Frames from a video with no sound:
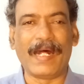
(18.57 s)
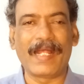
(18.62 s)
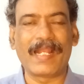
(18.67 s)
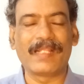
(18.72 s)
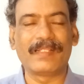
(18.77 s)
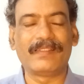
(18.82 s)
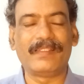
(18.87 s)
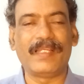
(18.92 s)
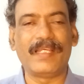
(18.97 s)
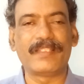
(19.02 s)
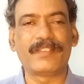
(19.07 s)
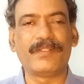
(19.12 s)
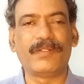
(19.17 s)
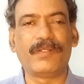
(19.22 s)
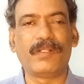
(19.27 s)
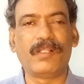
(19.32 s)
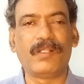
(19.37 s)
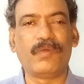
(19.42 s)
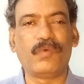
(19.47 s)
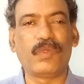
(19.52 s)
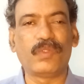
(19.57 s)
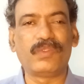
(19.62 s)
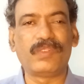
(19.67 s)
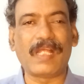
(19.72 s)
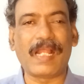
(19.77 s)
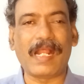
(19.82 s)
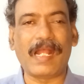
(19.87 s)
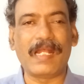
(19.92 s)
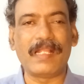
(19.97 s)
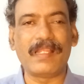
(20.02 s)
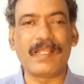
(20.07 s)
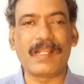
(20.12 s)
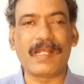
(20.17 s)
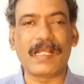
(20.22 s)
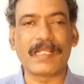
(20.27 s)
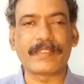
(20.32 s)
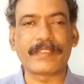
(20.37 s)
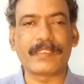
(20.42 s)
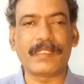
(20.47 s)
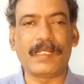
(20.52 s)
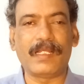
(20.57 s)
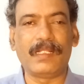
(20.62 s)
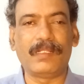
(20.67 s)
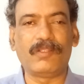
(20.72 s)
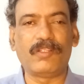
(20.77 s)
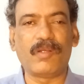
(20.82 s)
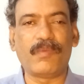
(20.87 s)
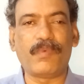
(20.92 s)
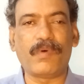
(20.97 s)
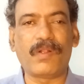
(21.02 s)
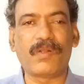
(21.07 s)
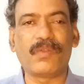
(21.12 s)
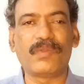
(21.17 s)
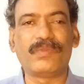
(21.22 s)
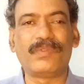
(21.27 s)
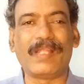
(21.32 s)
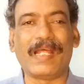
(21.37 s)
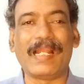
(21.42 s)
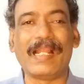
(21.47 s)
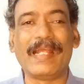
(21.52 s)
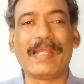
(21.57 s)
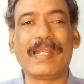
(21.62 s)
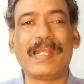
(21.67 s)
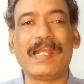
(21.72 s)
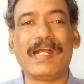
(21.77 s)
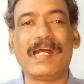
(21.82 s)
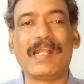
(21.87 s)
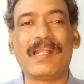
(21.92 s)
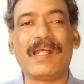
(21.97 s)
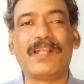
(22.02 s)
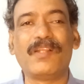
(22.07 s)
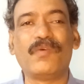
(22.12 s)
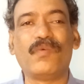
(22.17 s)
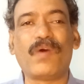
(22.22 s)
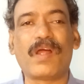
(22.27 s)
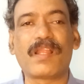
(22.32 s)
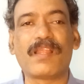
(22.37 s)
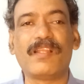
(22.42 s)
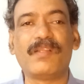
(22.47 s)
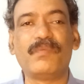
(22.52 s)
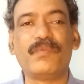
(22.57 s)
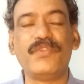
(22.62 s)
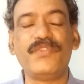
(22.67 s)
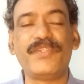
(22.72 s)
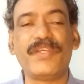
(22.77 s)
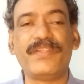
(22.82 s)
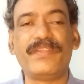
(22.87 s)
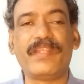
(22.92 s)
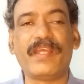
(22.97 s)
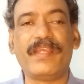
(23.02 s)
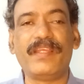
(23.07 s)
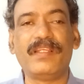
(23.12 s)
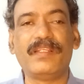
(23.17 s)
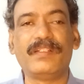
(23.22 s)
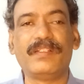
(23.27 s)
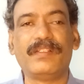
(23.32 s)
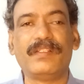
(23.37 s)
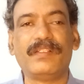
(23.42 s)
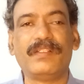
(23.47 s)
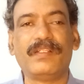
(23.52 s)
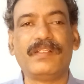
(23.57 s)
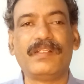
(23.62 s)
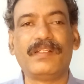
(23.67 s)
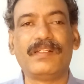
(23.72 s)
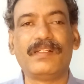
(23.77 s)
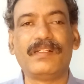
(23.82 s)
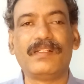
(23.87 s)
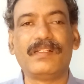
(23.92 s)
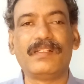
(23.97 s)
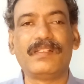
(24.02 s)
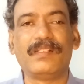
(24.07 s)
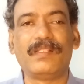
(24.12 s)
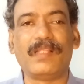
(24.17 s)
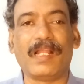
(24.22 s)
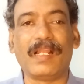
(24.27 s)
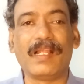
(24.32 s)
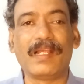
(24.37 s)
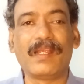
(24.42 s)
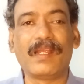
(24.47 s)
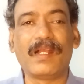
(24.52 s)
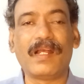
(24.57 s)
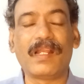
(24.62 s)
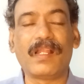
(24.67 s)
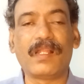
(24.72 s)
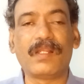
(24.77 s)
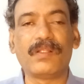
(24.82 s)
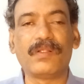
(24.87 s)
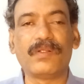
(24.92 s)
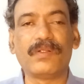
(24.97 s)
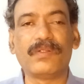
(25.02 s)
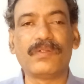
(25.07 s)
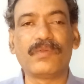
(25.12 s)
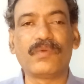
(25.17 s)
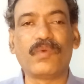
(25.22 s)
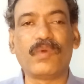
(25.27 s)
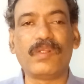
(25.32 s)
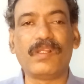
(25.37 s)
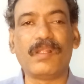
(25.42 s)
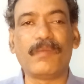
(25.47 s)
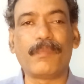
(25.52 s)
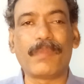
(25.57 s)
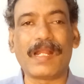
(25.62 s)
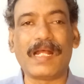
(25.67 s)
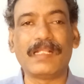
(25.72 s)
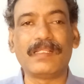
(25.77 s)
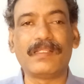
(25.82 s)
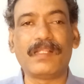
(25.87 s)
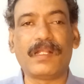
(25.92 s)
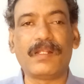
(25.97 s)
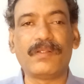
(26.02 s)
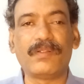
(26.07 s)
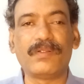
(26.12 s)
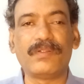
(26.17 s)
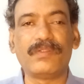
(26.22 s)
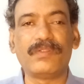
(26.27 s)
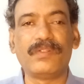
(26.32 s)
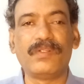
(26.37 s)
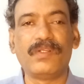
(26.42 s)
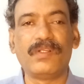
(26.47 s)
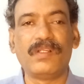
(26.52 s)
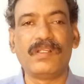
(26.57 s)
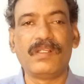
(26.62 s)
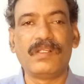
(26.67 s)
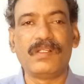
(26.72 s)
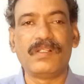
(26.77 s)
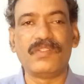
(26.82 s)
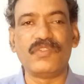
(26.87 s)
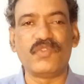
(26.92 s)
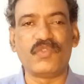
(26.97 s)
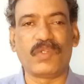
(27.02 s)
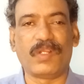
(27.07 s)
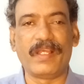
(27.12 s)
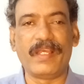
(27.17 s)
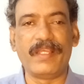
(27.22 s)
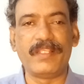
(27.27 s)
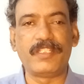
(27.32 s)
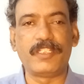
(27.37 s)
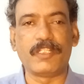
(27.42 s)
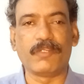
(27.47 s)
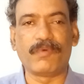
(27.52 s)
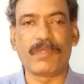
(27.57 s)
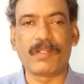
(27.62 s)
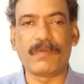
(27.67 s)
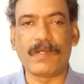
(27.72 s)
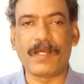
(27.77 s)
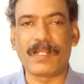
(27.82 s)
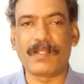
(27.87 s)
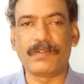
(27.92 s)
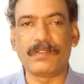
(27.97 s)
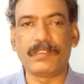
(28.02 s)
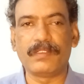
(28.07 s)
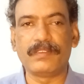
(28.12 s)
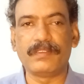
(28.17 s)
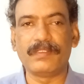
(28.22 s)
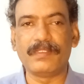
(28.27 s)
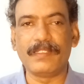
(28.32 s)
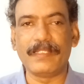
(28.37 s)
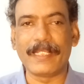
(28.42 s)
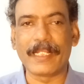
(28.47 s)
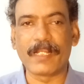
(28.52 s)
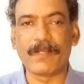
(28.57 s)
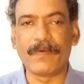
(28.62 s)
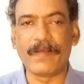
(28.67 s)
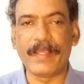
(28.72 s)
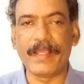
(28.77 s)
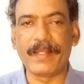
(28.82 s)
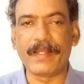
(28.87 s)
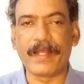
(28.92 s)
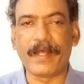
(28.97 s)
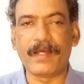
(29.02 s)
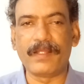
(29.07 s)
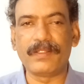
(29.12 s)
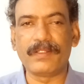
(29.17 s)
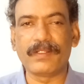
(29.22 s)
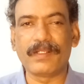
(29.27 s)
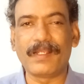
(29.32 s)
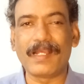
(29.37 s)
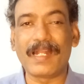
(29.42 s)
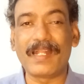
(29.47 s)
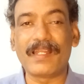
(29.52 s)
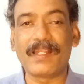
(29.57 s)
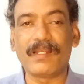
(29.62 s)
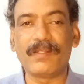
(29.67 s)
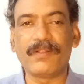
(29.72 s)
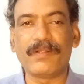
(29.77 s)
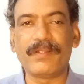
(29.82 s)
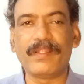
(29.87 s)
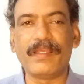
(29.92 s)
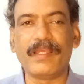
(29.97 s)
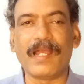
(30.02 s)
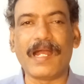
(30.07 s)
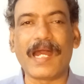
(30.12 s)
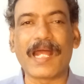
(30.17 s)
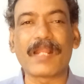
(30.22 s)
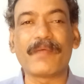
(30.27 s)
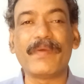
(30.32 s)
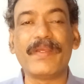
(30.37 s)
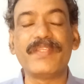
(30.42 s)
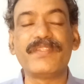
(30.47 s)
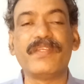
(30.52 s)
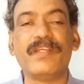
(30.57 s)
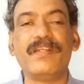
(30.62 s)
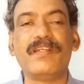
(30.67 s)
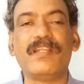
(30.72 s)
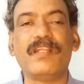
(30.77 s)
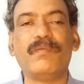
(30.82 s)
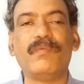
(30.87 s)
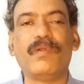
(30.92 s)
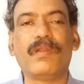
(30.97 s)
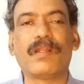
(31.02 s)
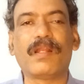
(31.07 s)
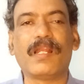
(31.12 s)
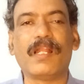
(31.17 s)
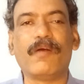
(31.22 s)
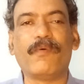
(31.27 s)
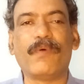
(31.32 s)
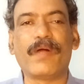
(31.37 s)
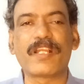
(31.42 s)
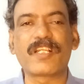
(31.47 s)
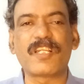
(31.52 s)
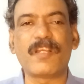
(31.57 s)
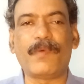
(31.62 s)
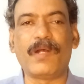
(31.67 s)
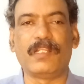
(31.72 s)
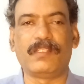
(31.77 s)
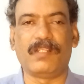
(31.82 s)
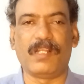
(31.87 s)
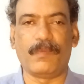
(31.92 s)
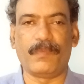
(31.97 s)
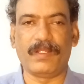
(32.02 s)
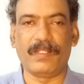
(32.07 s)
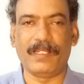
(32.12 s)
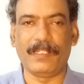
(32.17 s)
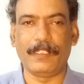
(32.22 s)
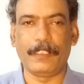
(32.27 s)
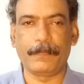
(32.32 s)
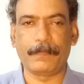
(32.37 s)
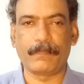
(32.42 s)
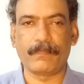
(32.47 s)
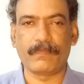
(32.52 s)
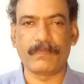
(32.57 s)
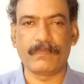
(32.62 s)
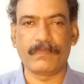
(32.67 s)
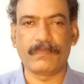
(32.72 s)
భారతదేశంలో ఉత్తరాది రాష్ట్రాలతో పాటు తెలంగాణను వరదలు ముంచెత్తాయి తెలంగాణలో కొన్ని ప్రాంతాల్లో జూలై చివరి వారంలో ఇరవై నాలుగు గంటల్లోనే అరవై సెంటీమీటర్ల వర్షపాతం నమోదైంది